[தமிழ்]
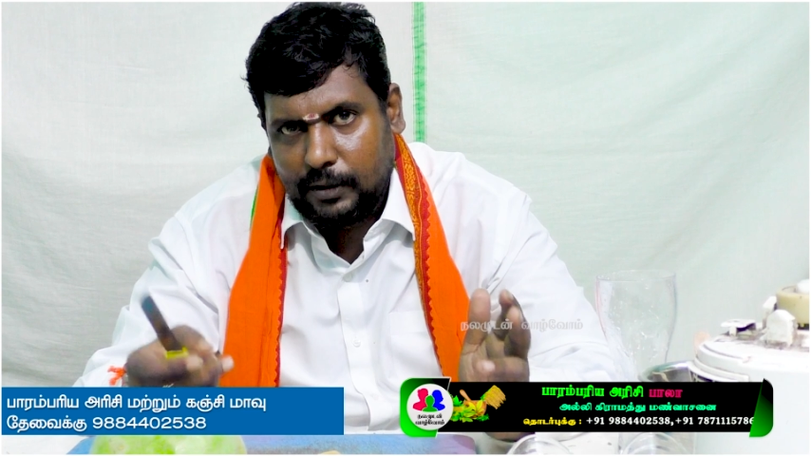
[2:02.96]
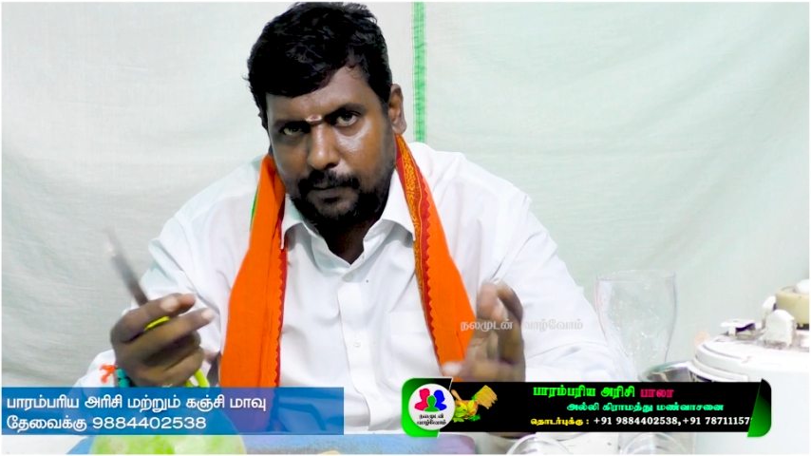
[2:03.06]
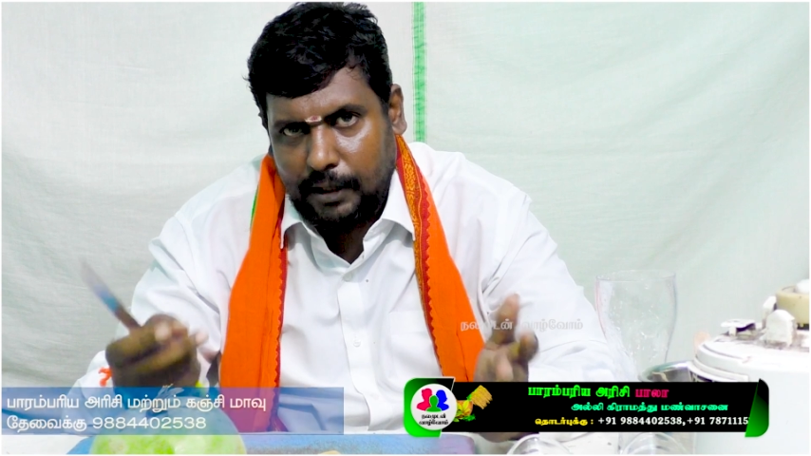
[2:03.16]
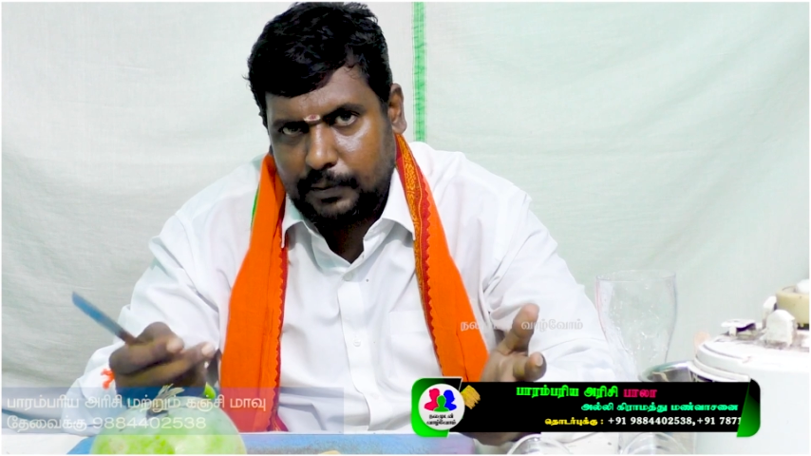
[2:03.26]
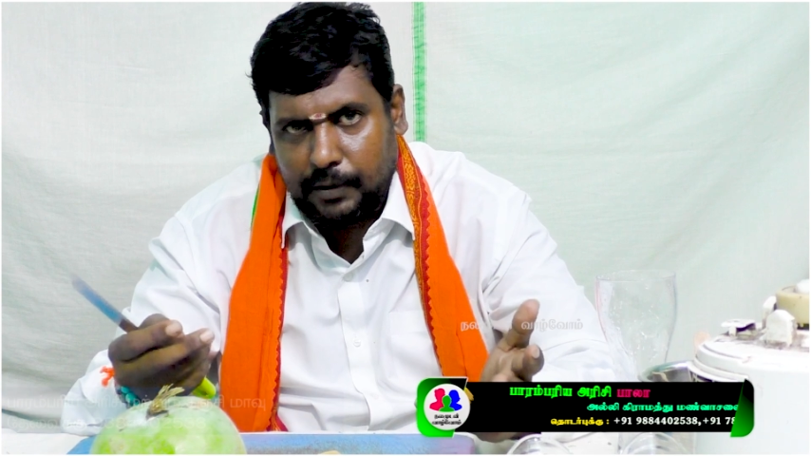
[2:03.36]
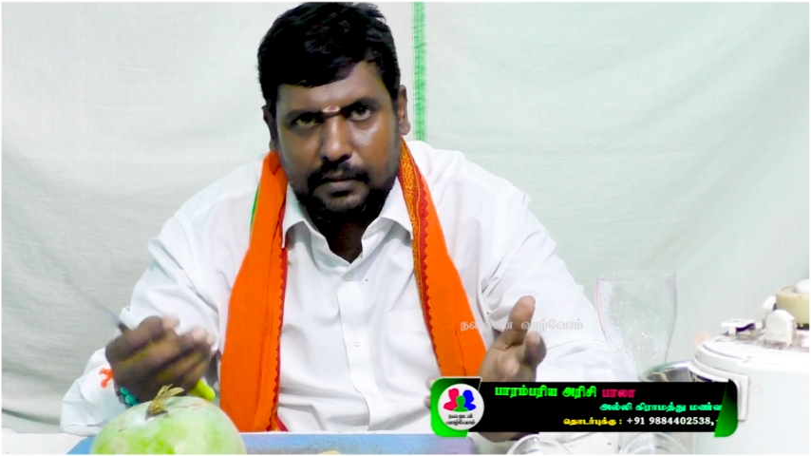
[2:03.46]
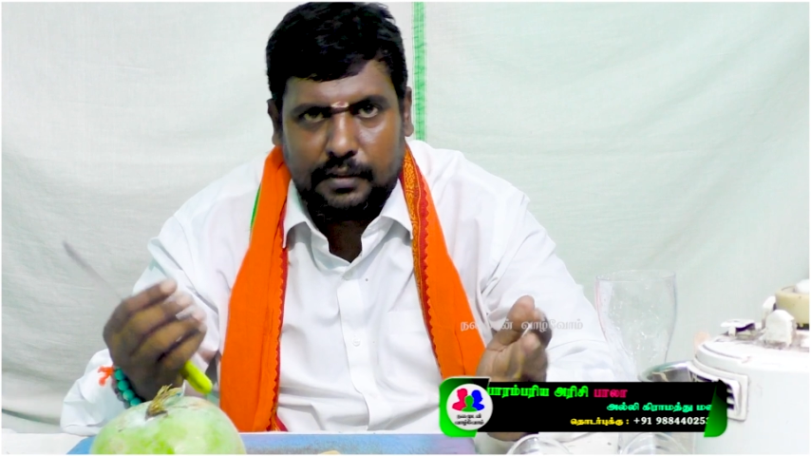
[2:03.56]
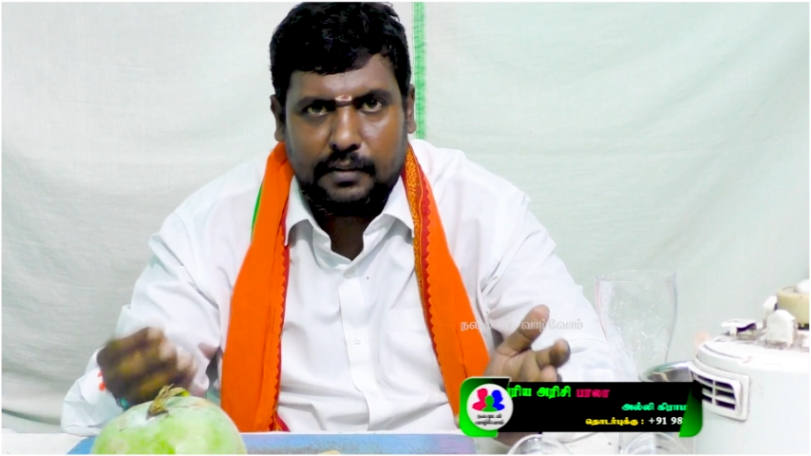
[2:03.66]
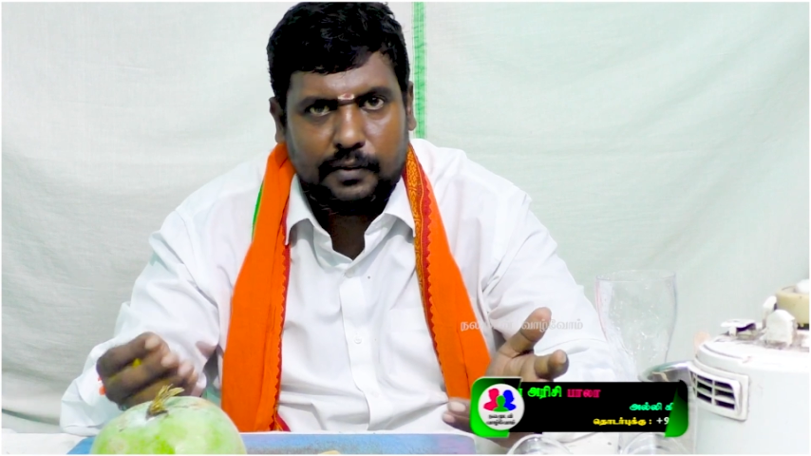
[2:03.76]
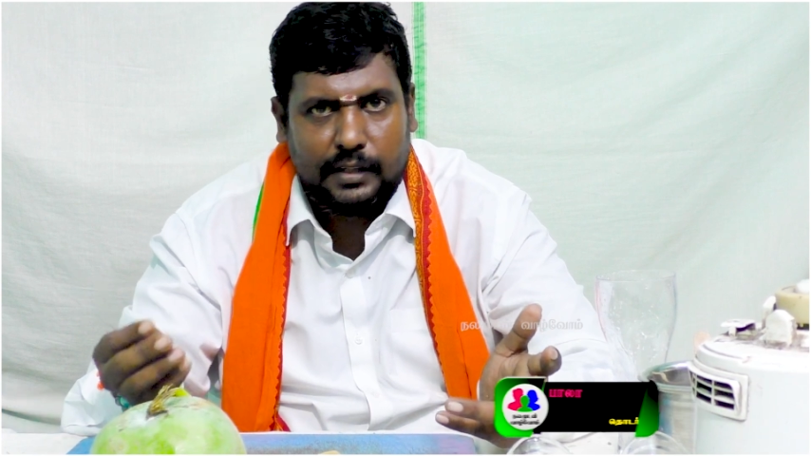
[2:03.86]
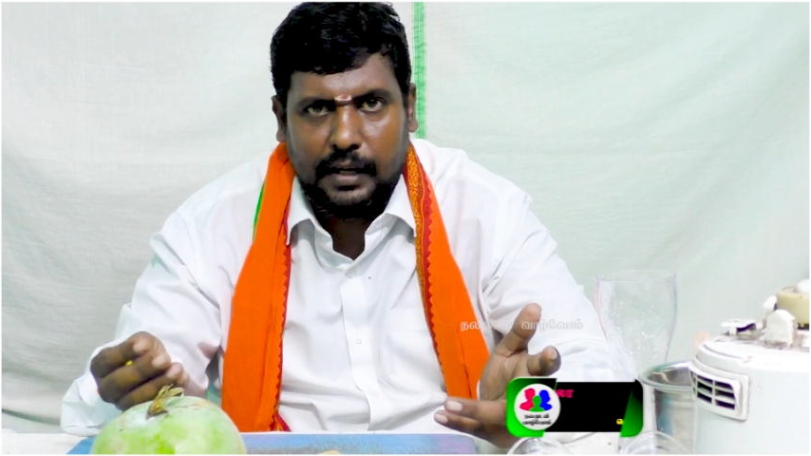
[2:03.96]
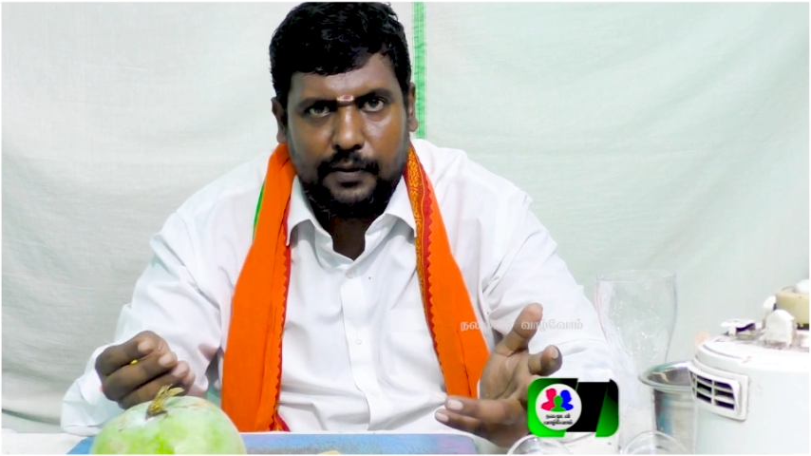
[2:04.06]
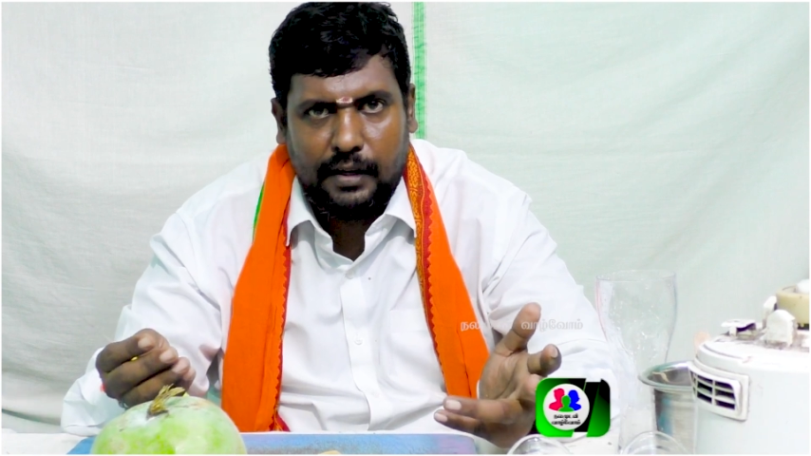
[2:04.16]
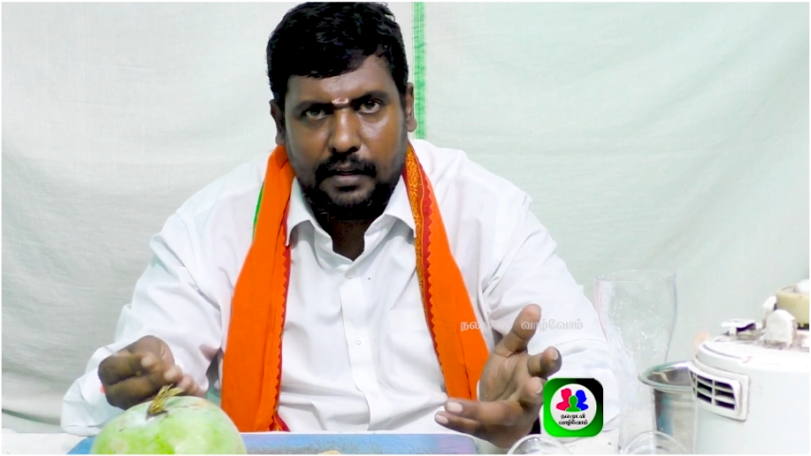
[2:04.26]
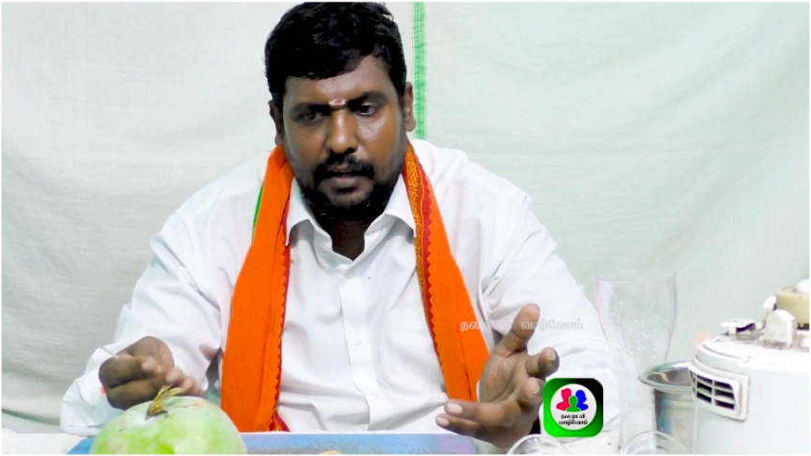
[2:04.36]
வந்து பாஸ்பரஸ் சத்தும் தேவை